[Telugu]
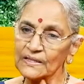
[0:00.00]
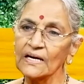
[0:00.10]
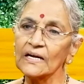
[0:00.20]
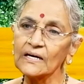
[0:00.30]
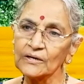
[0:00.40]

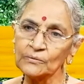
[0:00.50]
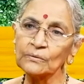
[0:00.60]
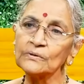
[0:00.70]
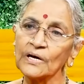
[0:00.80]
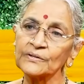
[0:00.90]
తనకంటూ
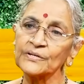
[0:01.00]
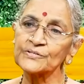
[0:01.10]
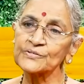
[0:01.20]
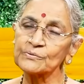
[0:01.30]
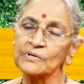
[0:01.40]
తాను
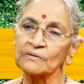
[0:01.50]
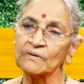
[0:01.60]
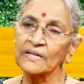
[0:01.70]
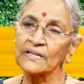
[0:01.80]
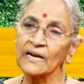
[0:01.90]

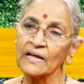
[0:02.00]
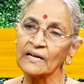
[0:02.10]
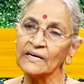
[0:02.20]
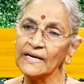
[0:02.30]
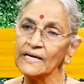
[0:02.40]
తెచ్చుకున్నటువంటి
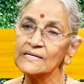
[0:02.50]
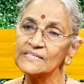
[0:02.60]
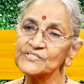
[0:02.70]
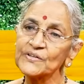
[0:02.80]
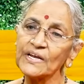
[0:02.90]
ధనాన్ని
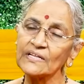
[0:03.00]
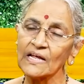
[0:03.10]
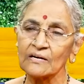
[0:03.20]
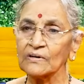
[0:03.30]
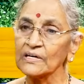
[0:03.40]
స్త్రీధనం